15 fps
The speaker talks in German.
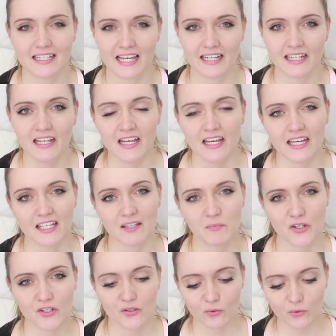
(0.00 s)
denn ich
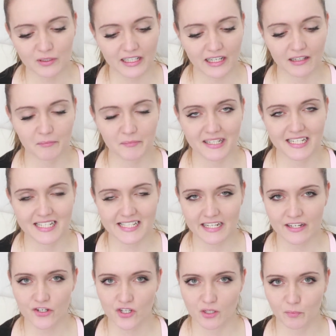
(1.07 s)
möchte ungern
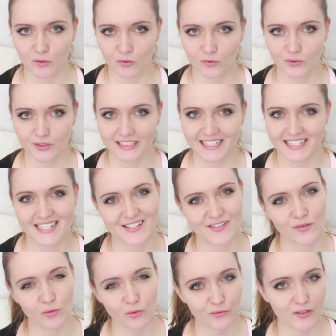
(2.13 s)
medizinische Produkte in
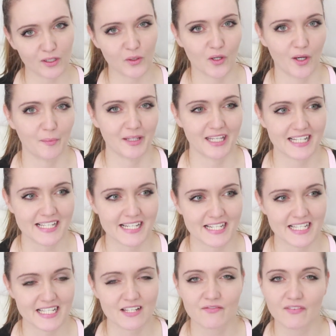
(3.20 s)
diese Notfallkörbchen
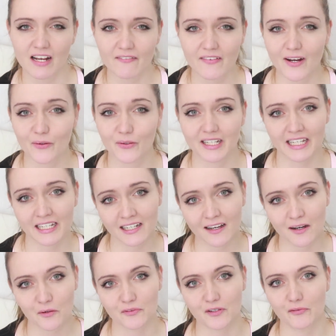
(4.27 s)
setzen, weil wir auch
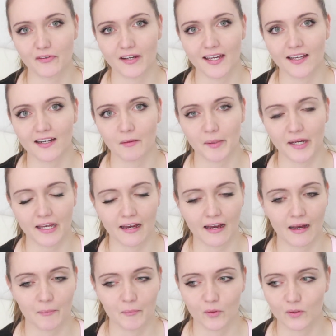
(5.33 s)
Kinder auf der Feier dabei
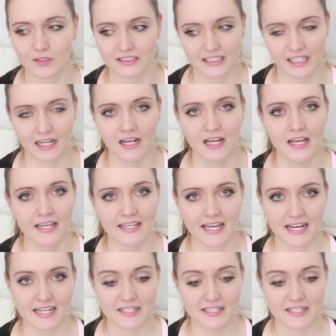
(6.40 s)
haben und da ja,